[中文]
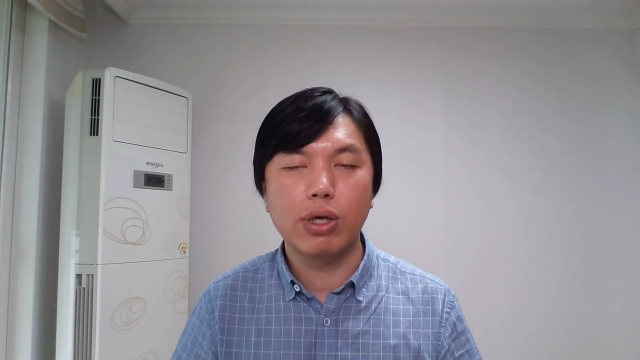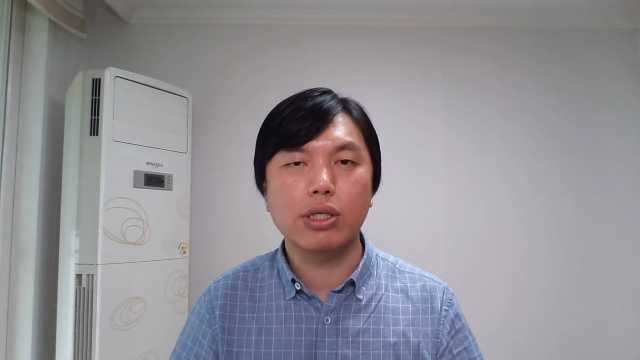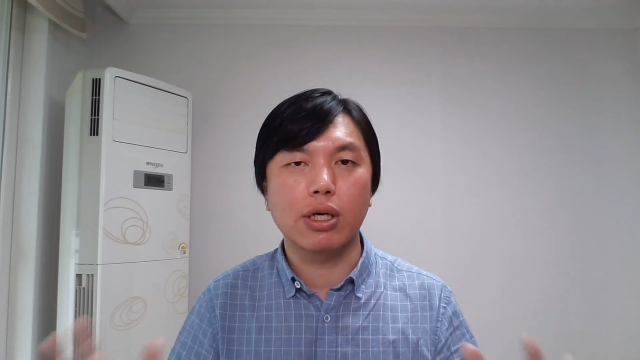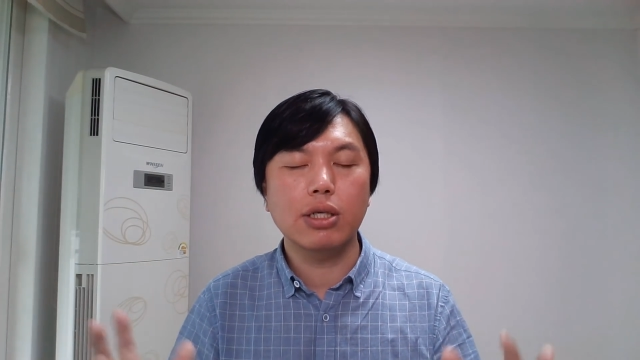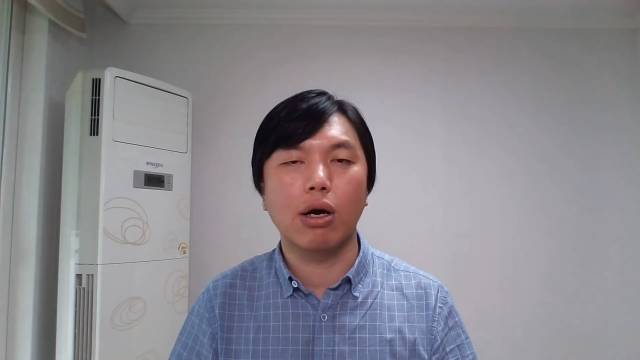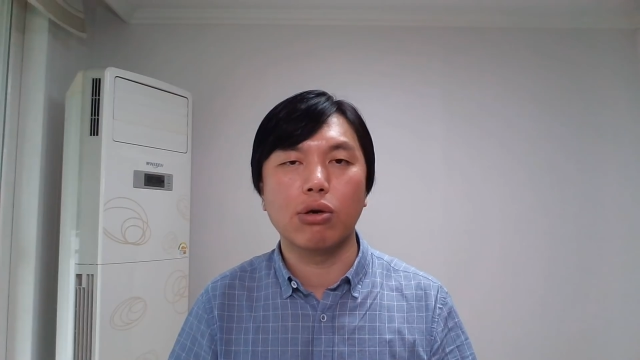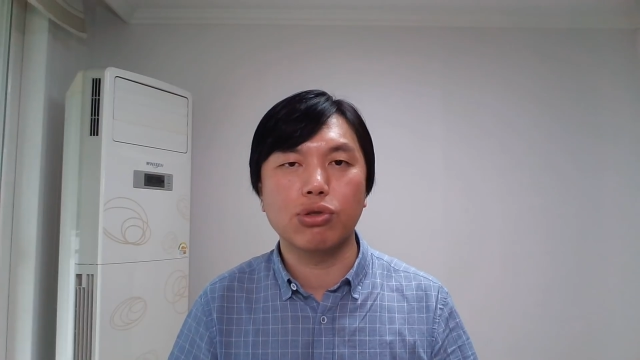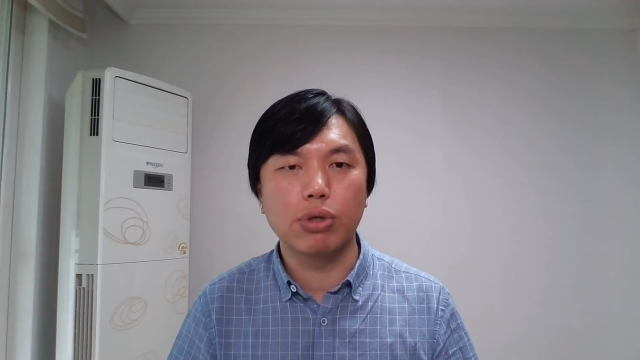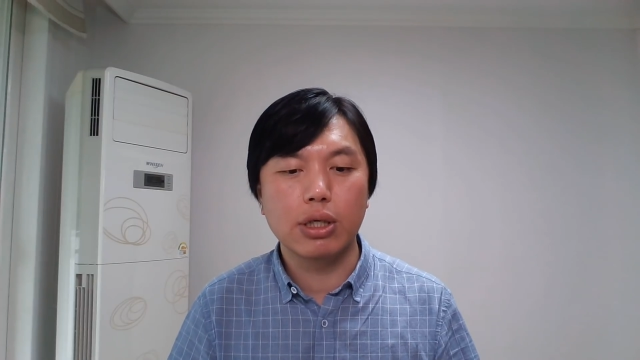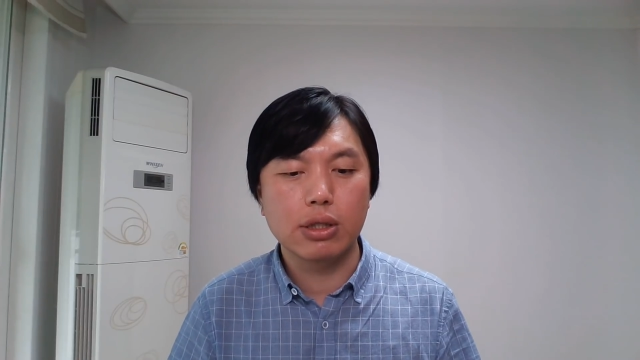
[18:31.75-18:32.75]
我整个想要
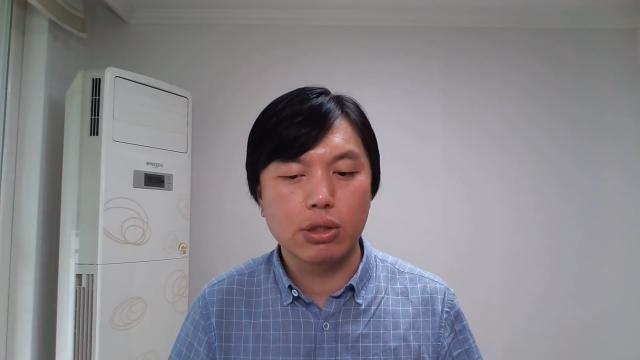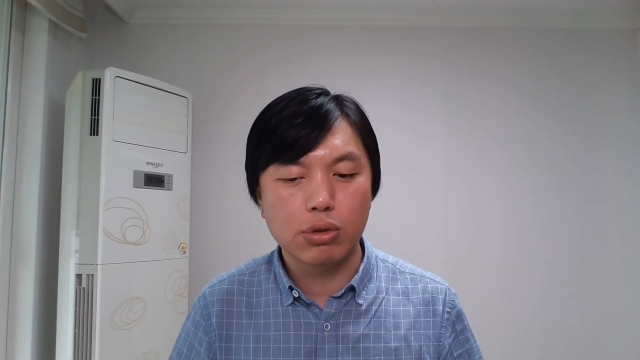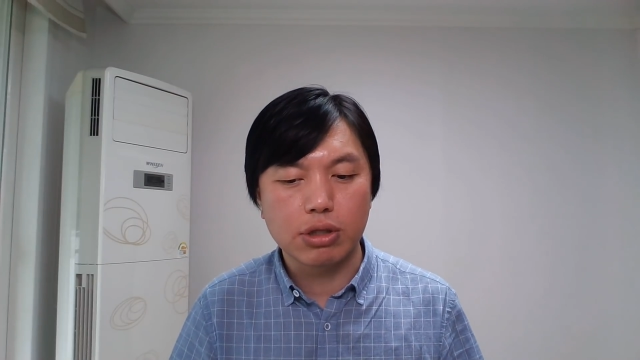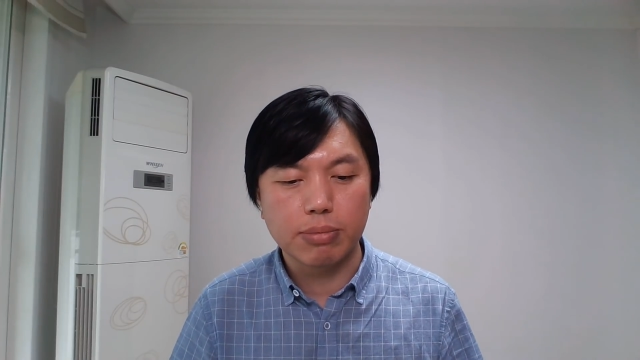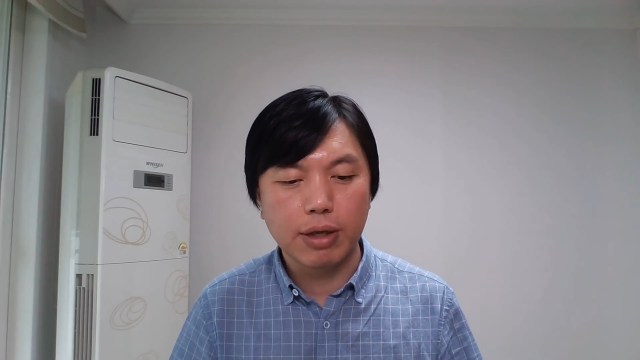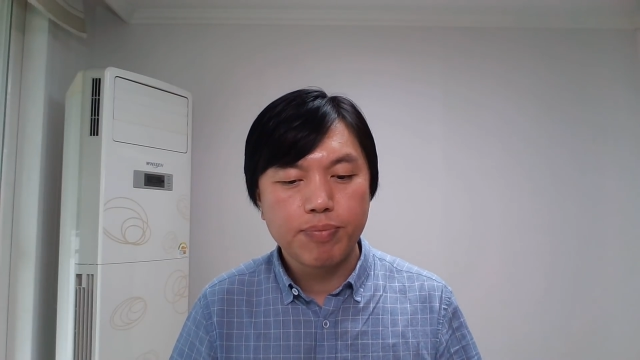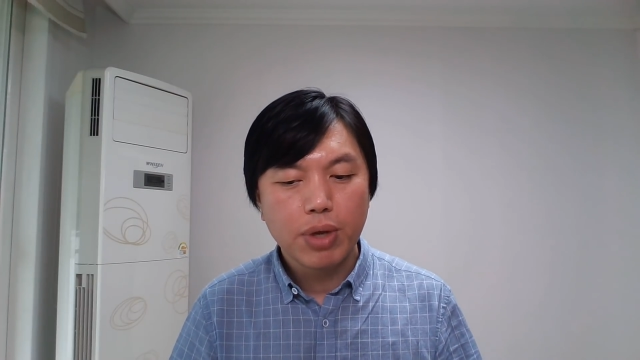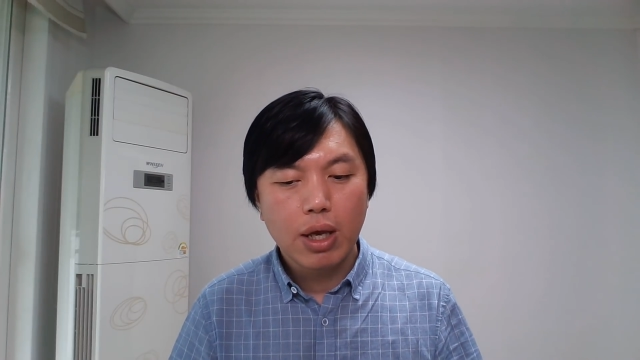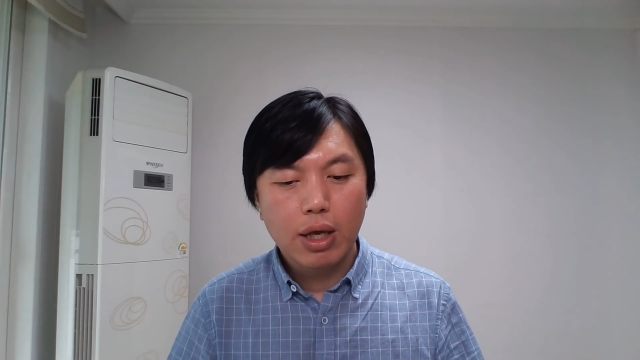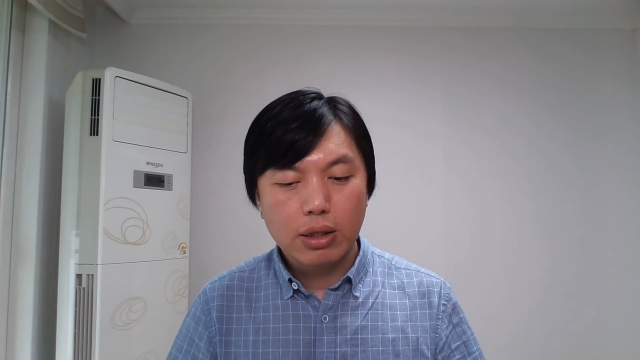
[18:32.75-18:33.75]
说的意思就是什么呢？
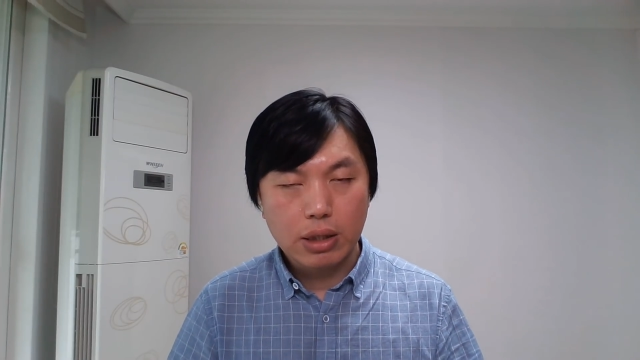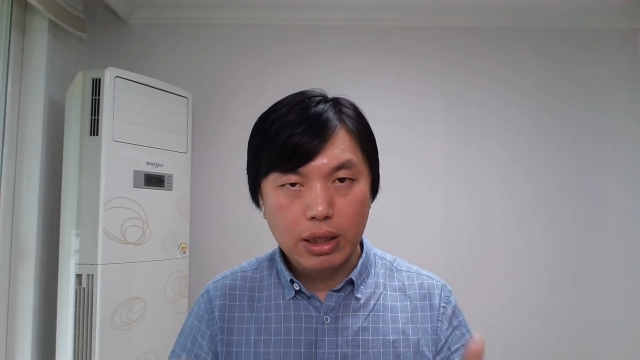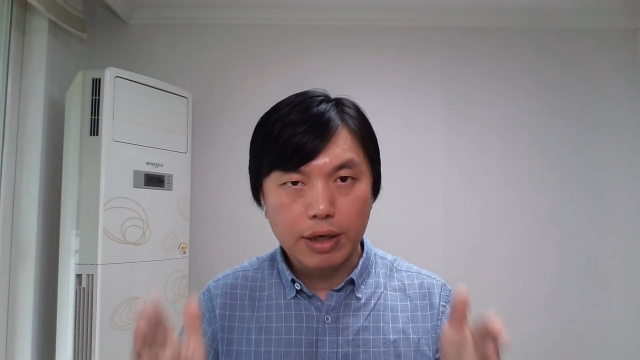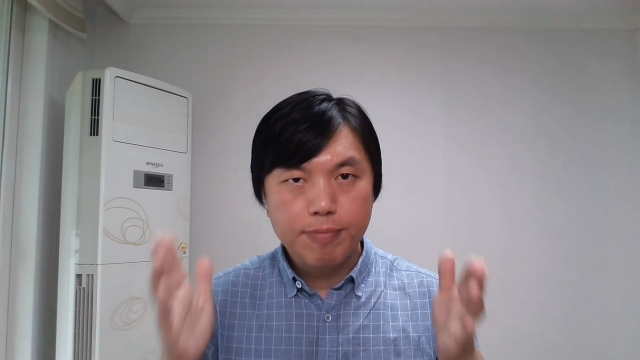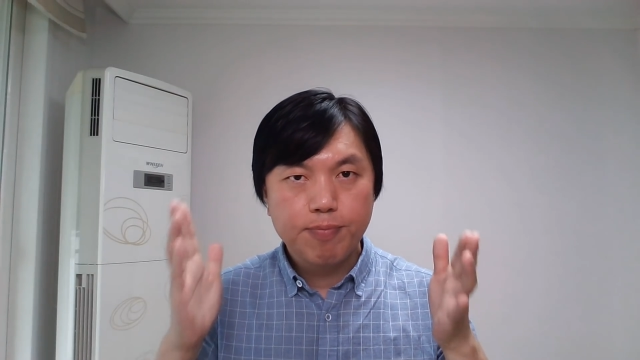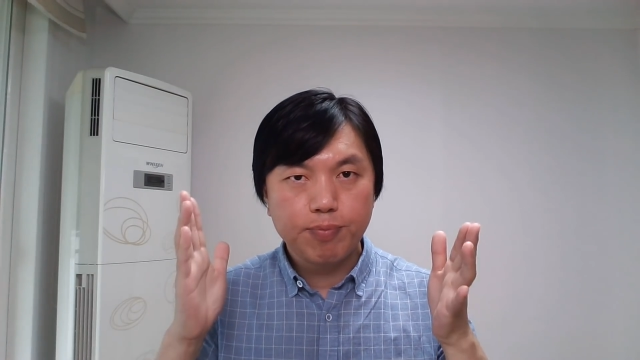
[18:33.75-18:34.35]
第一，